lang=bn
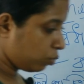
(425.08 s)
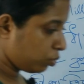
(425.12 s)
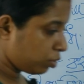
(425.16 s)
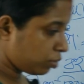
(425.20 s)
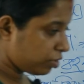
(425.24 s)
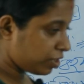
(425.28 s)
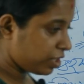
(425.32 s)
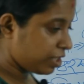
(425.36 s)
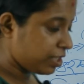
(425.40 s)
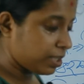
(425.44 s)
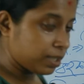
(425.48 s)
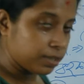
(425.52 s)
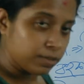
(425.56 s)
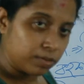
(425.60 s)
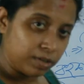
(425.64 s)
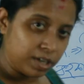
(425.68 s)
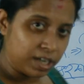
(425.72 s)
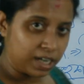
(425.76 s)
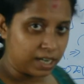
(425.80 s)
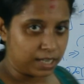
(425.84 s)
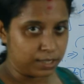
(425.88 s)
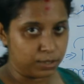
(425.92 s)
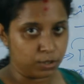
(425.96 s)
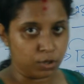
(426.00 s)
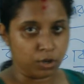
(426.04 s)
দুটো দৃষ্টান্ত
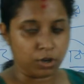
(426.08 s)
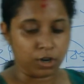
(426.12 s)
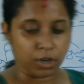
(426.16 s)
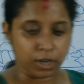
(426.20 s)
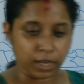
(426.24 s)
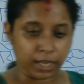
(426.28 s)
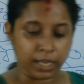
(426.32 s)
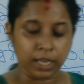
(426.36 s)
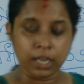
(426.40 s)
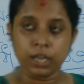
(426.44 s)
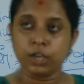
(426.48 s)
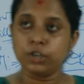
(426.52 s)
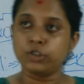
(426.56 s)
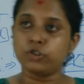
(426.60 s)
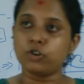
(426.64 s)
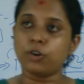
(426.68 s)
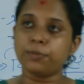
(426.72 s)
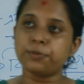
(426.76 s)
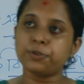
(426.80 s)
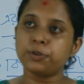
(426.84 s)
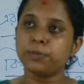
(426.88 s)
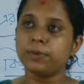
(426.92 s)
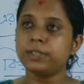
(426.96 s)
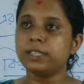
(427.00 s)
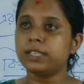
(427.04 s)
নিয়ে কাজ করা হয়
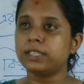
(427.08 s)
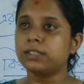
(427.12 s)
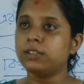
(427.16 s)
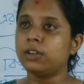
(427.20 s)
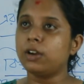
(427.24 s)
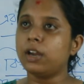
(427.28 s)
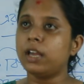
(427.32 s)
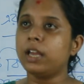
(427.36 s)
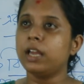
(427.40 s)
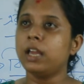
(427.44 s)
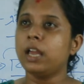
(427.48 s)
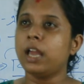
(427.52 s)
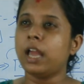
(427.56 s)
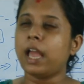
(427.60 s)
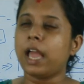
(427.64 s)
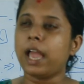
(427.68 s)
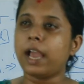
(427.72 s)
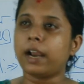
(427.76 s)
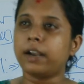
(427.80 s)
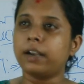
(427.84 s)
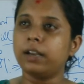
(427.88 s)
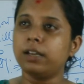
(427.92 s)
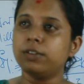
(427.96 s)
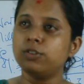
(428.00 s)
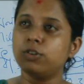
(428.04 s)
সবসময় দেখতে হয়
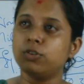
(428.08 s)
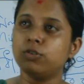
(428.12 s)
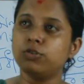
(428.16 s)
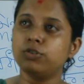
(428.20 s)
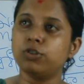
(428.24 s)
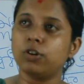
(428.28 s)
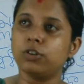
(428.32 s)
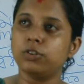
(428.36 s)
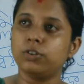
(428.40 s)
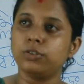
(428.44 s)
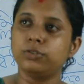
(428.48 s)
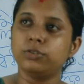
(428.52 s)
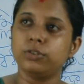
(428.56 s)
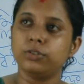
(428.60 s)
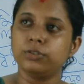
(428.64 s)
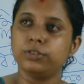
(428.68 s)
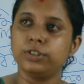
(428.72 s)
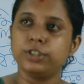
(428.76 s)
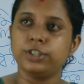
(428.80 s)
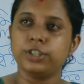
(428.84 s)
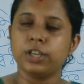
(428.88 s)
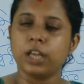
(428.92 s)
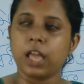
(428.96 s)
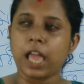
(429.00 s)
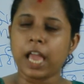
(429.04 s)
একটা যখন সদর্থক
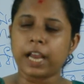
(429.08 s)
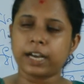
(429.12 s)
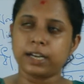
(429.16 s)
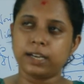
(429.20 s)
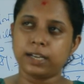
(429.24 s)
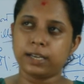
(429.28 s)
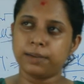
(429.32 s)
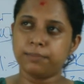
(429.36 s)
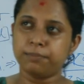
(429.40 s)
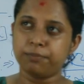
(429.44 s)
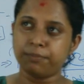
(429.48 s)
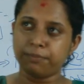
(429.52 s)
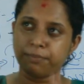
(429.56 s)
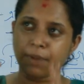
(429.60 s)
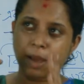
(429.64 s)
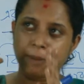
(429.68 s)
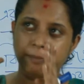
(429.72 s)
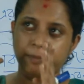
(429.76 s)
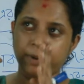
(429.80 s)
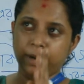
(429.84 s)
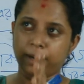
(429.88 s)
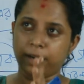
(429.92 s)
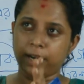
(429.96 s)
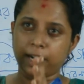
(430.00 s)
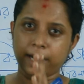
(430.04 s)
দৃশ্য একটা
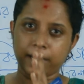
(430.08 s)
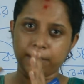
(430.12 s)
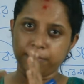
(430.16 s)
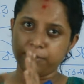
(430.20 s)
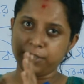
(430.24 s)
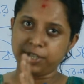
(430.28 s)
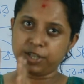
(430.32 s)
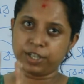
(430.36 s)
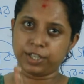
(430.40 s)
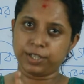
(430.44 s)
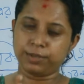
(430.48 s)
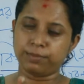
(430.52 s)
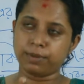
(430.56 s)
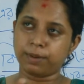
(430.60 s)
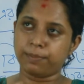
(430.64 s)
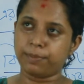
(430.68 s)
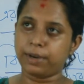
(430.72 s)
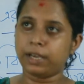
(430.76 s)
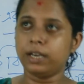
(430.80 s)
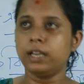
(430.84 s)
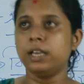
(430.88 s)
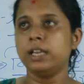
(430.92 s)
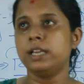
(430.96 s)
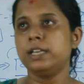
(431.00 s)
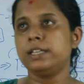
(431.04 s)
ব্যাপার একটা বিশেষ
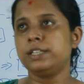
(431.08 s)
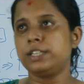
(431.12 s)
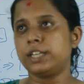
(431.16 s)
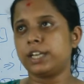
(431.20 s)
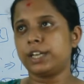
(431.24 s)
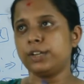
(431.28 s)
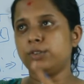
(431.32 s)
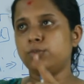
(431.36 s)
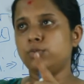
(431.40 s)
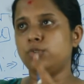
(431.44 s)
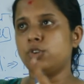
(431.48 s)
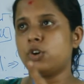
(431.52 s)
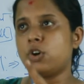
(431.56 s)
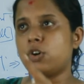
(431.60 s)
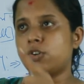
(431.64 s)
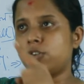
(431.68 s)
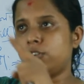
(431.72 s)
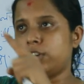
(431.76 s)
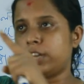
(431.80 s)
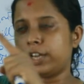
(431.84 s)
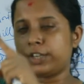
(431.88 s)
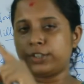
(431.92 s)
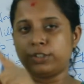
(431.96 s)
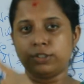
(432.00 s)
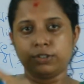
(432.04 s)
ব্যাপার সেখানে দুটো
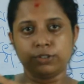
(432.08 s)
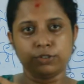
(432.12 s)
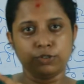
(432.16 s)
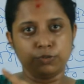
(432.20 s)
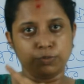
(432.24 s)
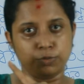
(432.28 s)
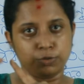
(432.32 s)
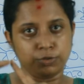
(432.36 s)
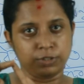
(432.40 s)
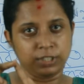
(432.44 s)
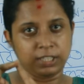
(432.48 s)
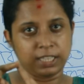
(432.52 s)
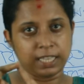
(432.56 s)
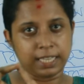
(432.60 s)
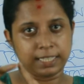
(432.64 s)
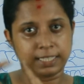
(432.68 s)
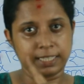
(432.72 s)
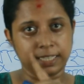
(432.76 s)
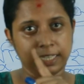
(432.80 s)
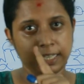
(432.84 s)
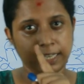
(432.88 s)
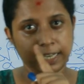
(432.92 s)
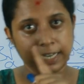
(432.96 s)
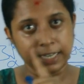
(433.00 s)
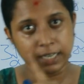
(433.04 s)
ঘটনা একসঙ্গে উপস্থিত আছে
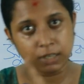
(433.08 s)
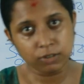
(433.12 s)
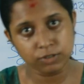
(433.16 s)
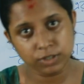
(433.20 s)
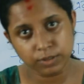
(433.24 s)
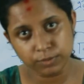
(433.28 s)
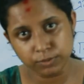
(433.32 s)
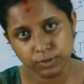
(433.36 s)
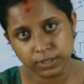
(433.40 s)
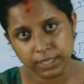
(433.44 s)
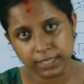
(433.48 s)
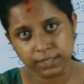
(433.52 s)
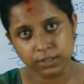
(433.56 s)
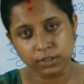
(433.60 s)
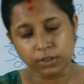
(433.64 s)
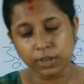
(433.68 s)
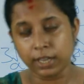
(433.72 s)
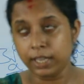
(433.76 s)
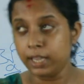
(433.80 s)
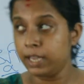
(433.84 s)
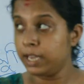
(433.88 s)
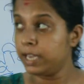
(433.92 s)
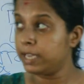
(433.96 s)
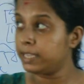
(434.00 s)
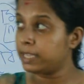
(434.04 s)
এটাও যেমন দেখতে
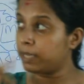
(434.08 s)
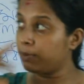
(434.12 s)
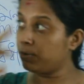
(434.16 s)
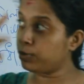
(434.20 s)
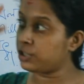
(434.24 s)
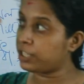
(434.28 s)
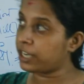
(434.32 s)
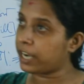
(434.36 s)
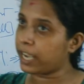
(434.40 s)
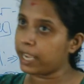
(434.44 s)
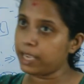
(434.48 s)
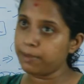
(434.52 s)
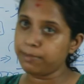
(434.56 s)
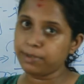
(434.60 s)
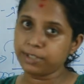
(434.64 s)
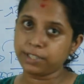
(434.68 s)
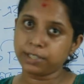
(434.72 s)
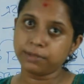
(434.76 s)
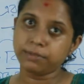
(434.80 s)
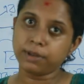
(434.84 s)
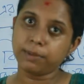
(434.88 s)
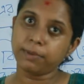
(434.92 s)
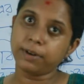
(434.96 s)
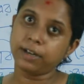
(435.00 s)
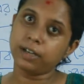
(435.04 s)
হয় তেমন সেই
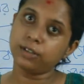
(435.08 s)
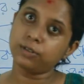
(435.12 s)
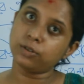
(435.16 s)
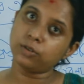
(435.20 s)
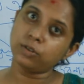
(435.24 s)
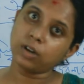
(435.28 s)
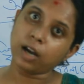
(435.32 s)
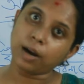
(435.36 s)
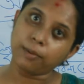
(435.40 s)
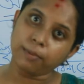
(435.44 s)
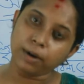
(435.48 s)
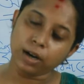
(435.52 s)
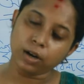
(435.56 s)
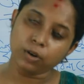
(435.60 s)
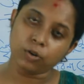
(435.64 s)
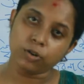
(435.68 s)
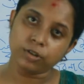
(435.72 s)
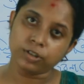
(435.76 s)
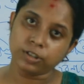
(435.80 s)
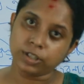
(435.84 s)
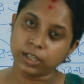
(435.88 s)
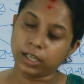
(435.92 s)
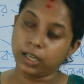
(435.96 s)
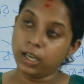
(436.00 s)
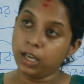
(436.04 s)
বিশেষ ব্যাপারটা যখন আবার
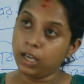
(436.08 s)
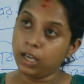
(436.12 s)
ঘটছে